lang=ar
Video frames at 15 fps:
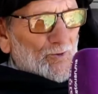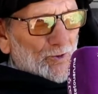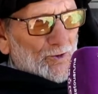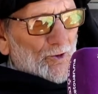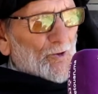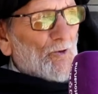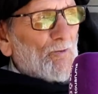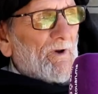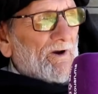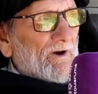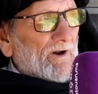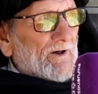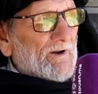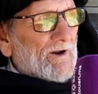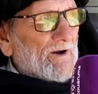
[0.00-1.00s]
يطلعوا مره
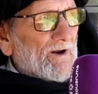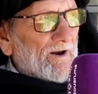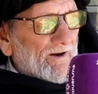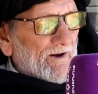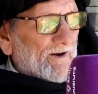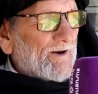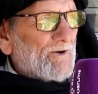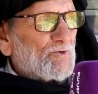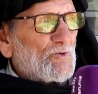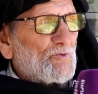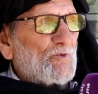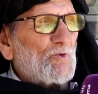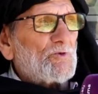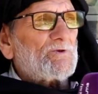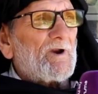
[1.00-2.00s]
اخرى لان
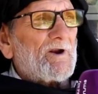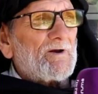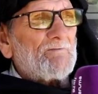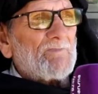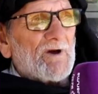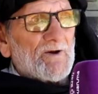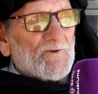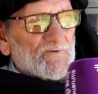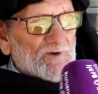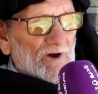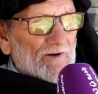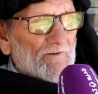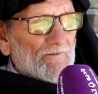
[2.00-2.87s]
كيشوفوا الطريق مكرفشه